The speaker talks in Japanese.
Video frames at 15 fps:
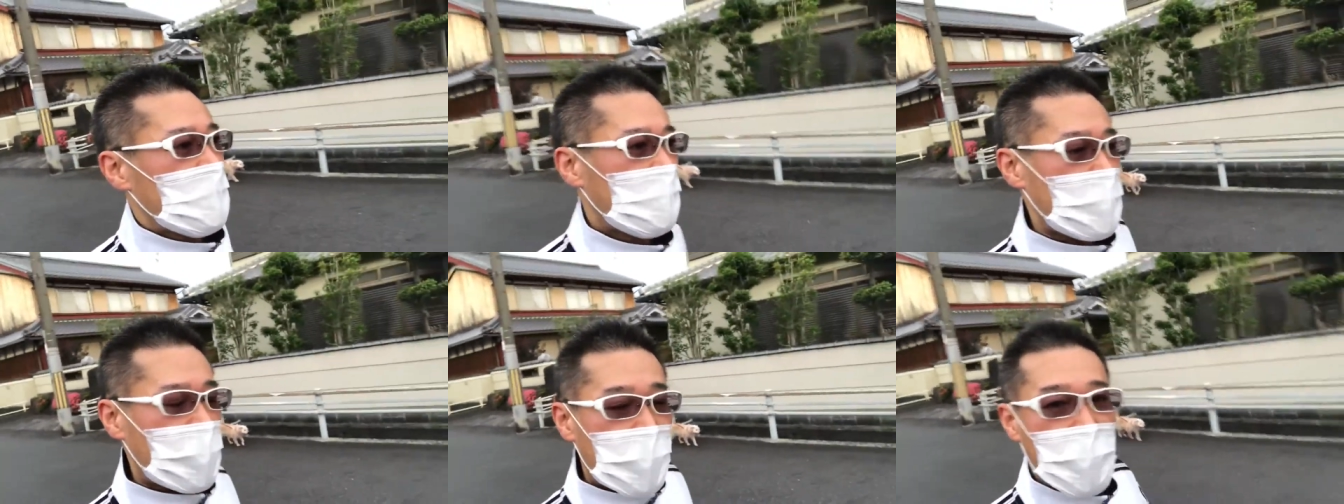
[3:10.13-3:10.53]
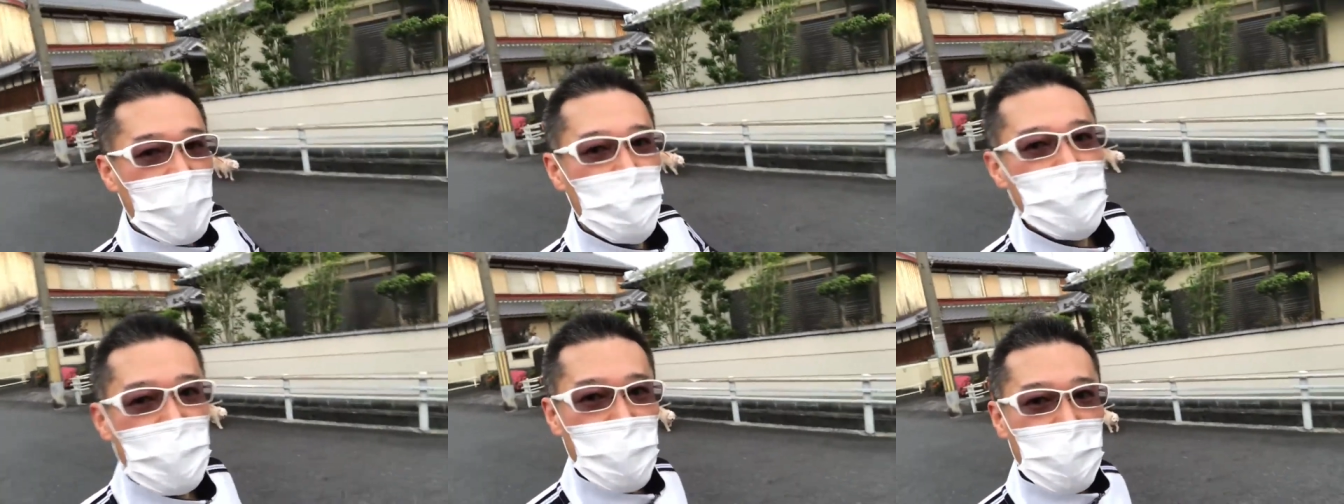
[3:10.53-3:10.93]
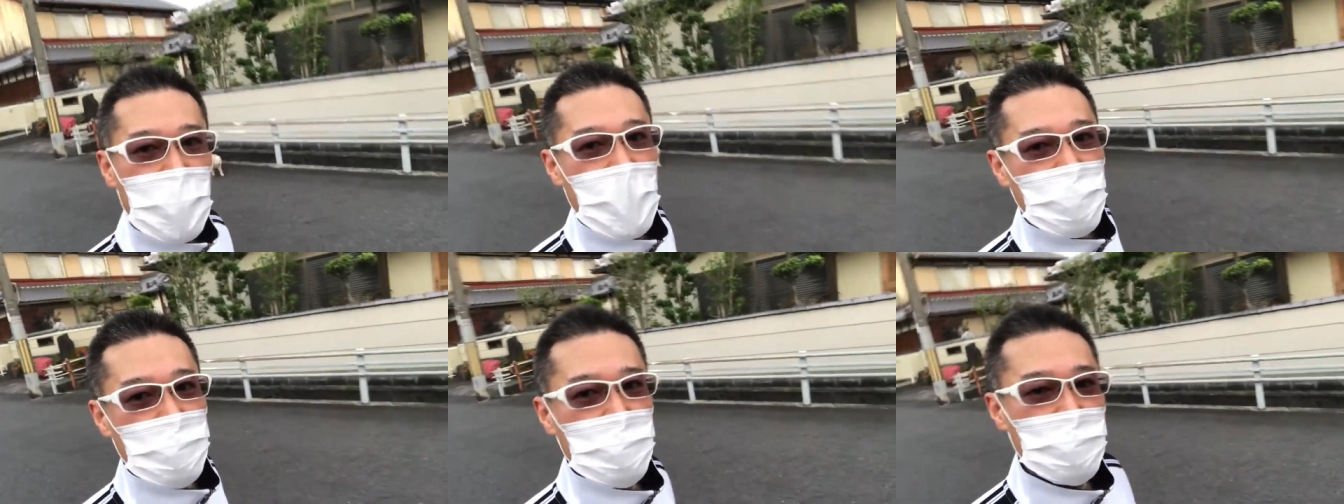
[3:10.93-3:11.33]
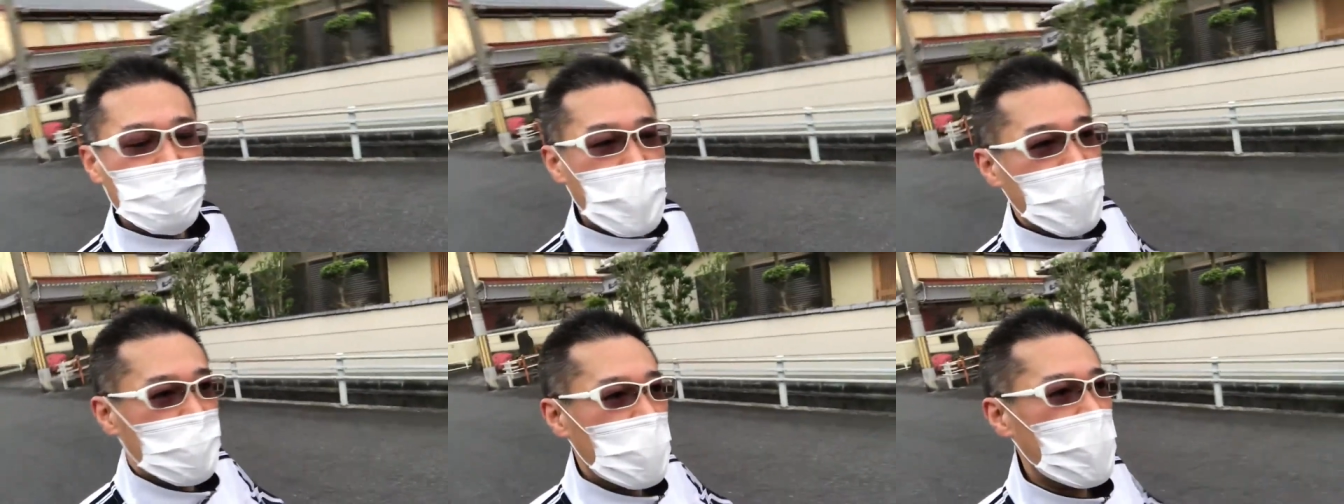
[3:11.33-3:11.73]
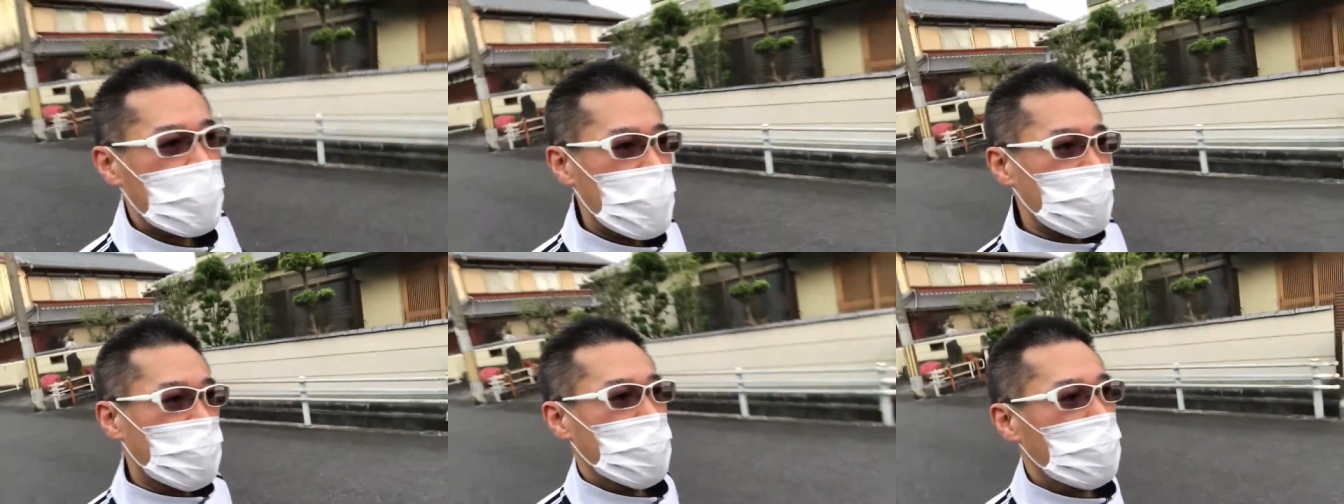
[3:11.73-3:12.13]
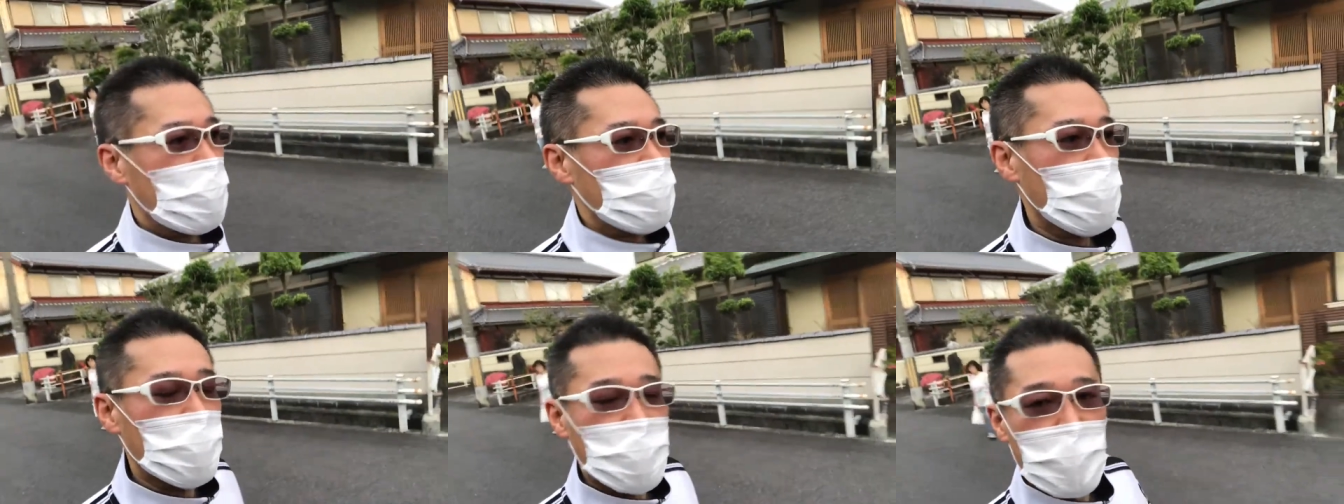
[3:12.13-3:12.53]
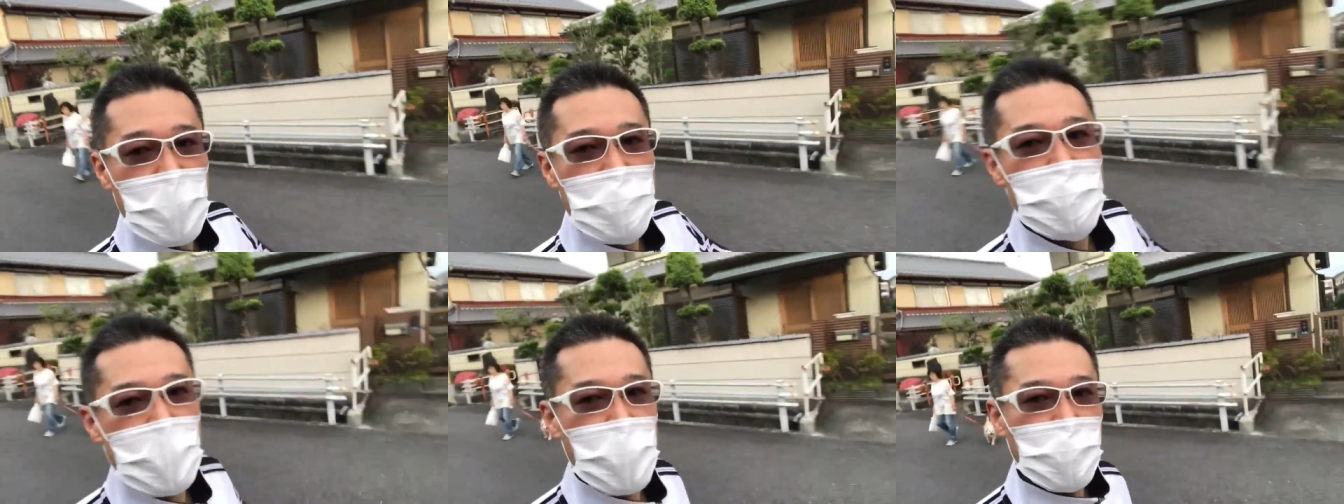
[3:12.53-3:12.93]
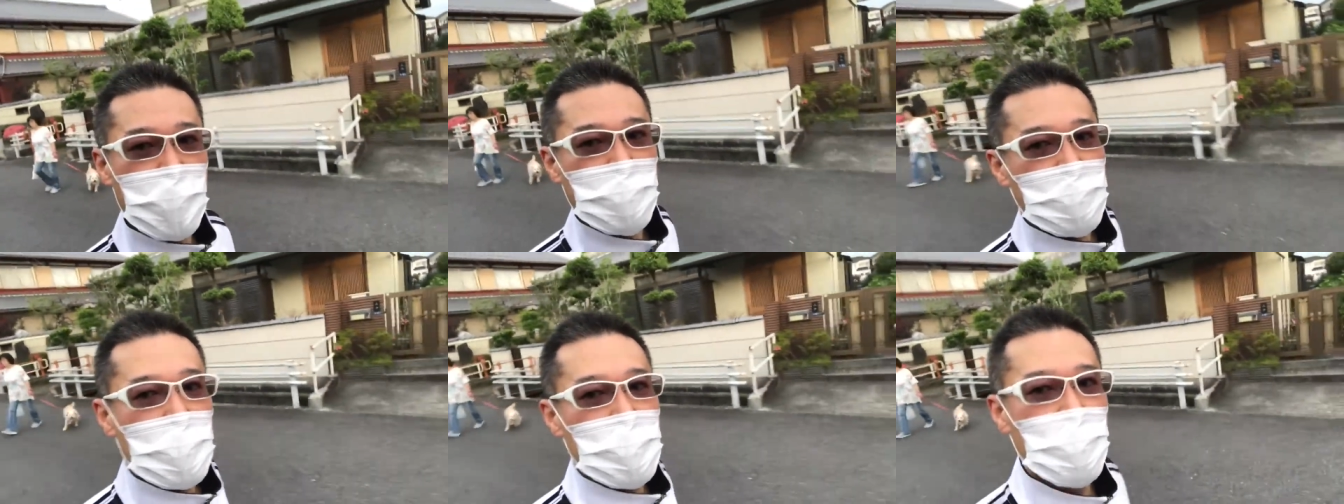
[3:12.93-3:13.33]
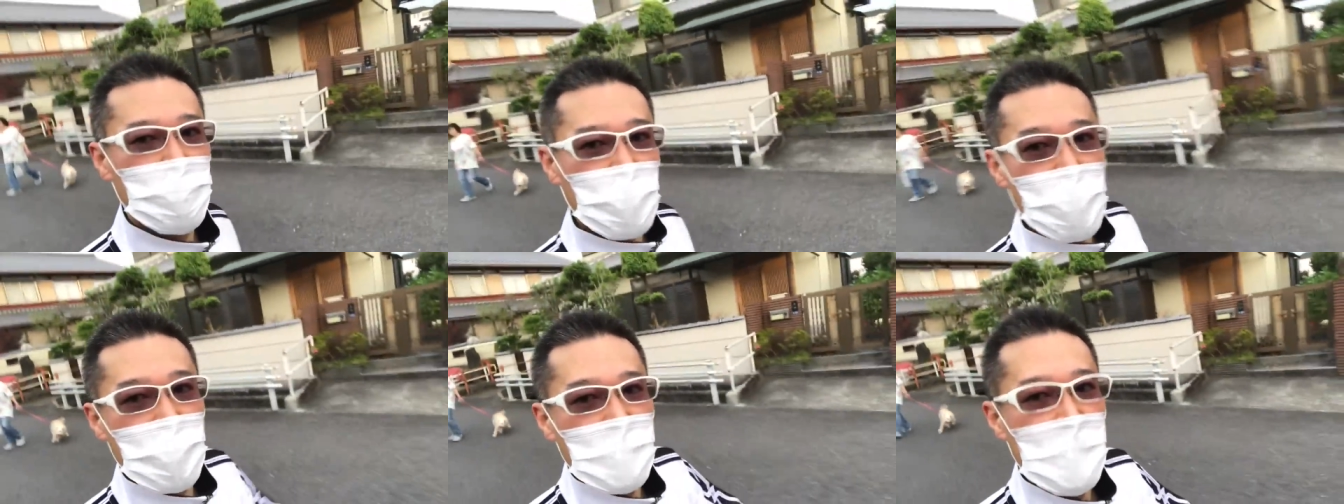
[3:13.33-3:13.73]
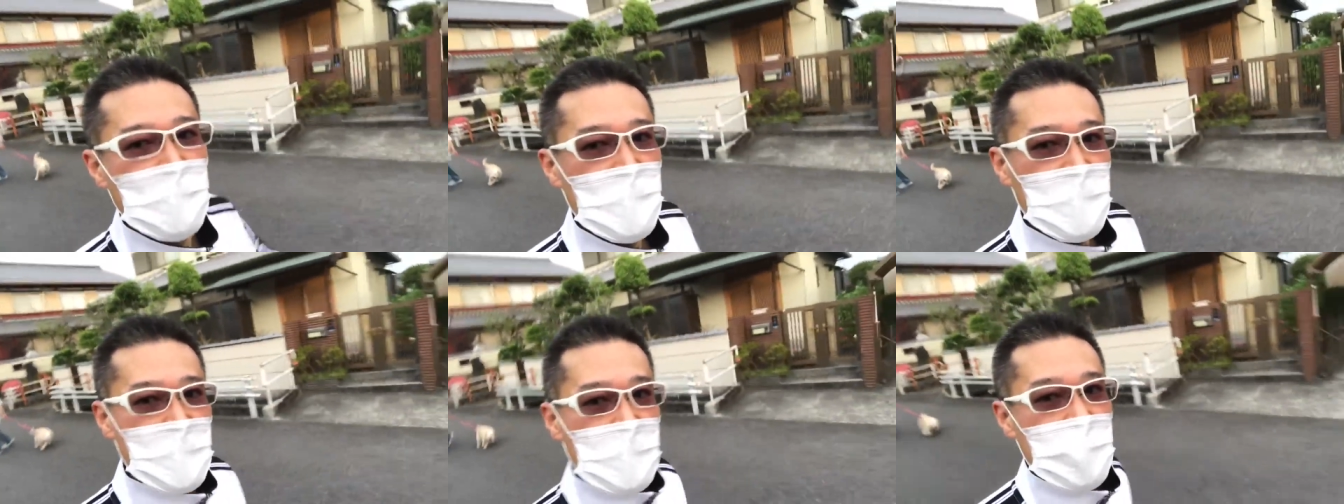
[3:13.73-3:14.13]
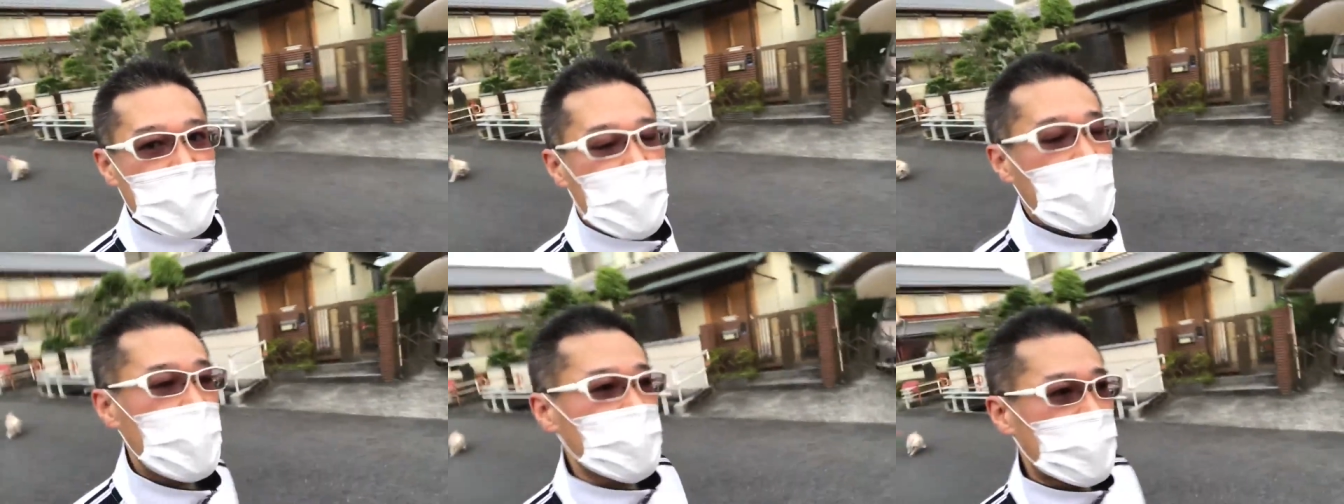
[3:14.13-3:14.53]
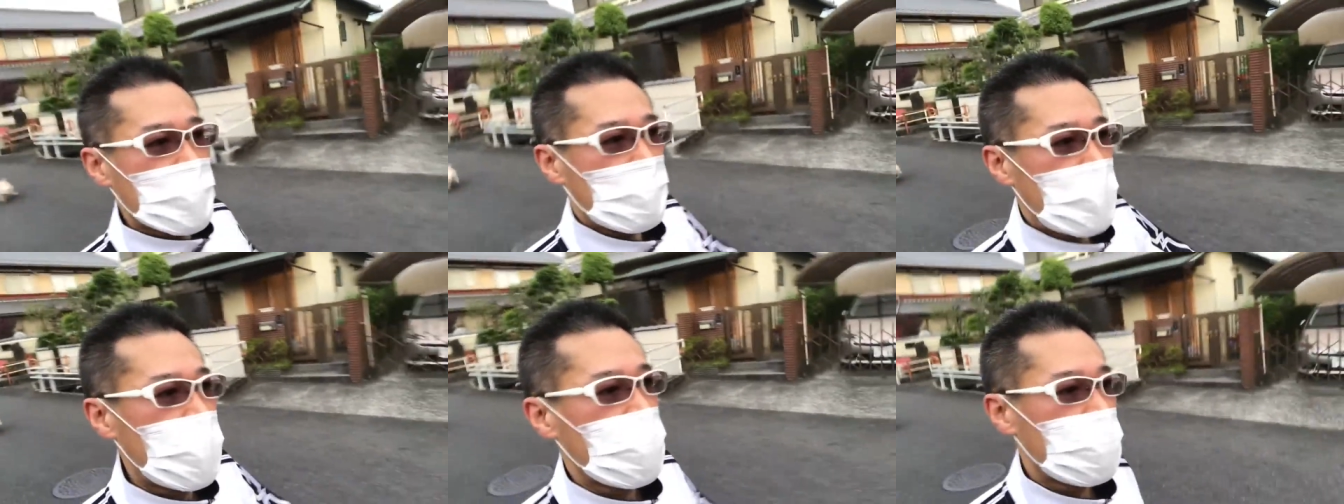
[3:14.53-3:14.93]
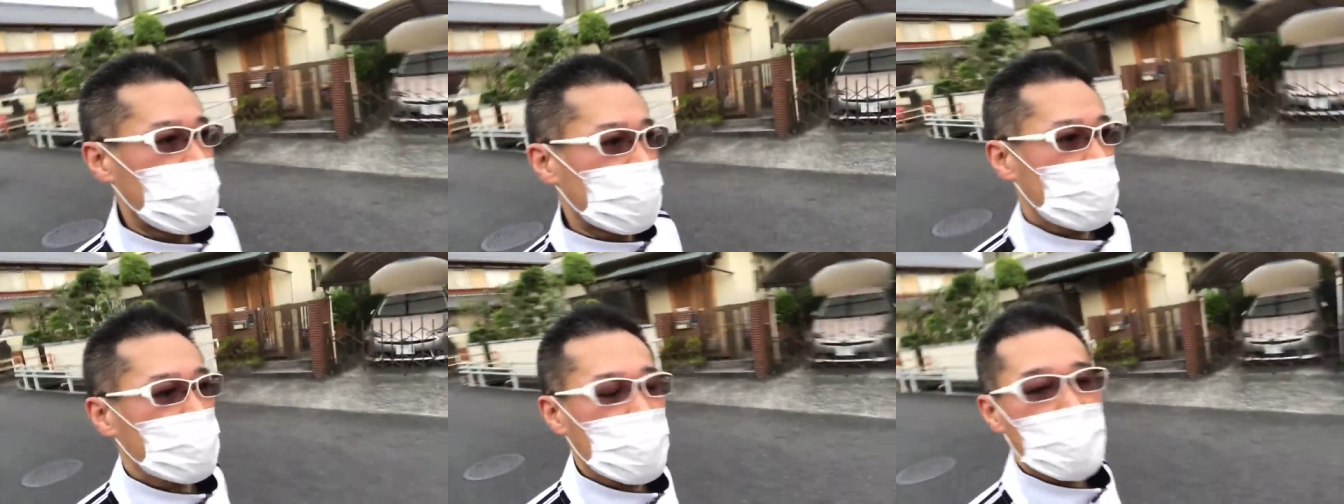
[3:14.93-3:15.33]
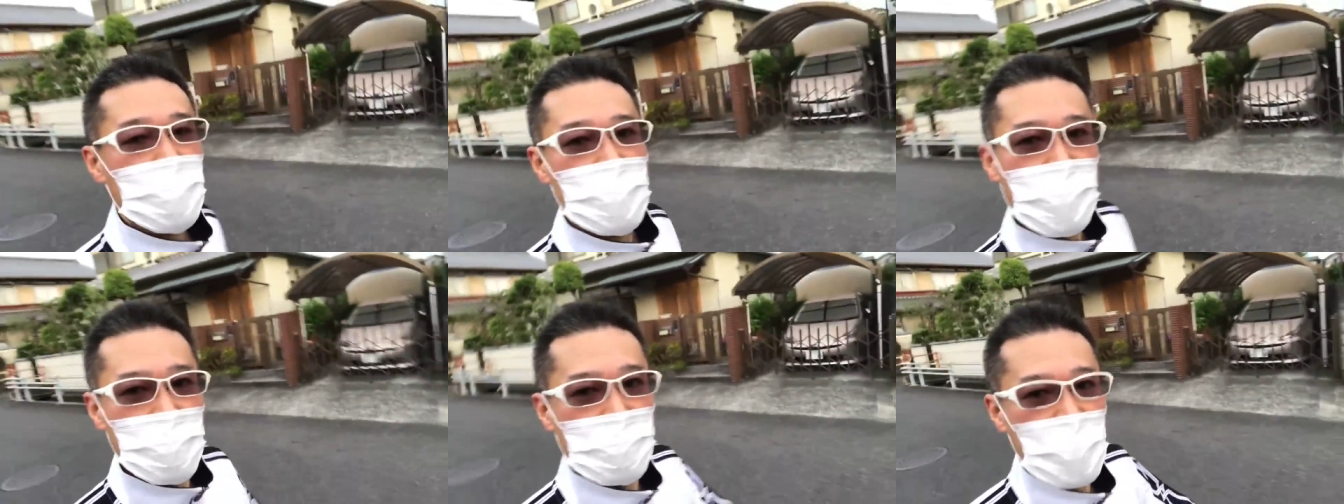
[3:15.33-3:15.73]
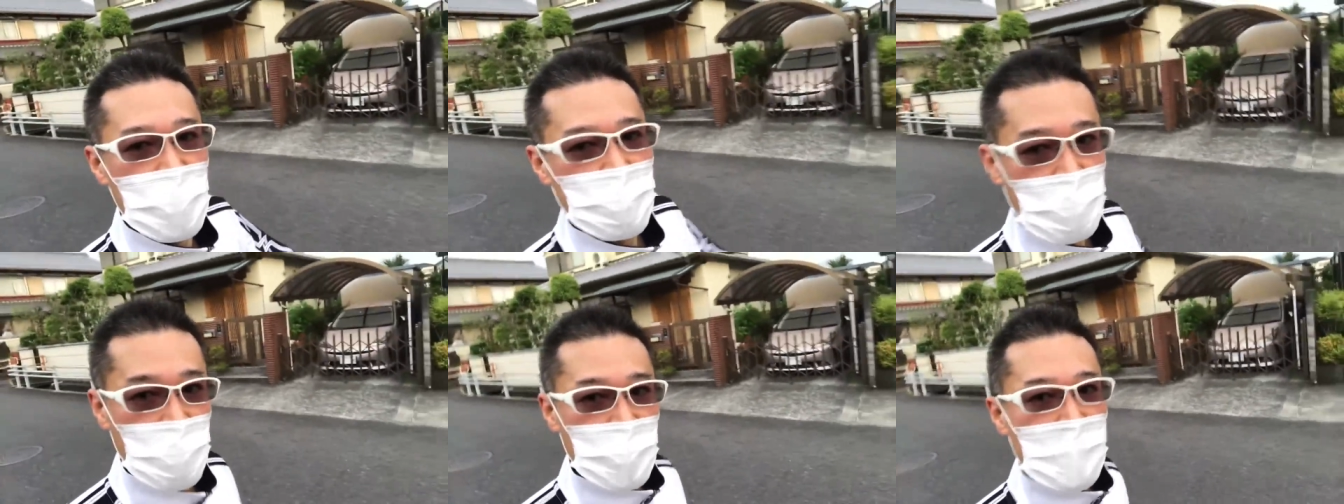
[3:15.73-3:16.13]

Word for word: なかなか実りあるまあ最近ずっとそういう感じなんですけどもいい感じでは過ごせてるなと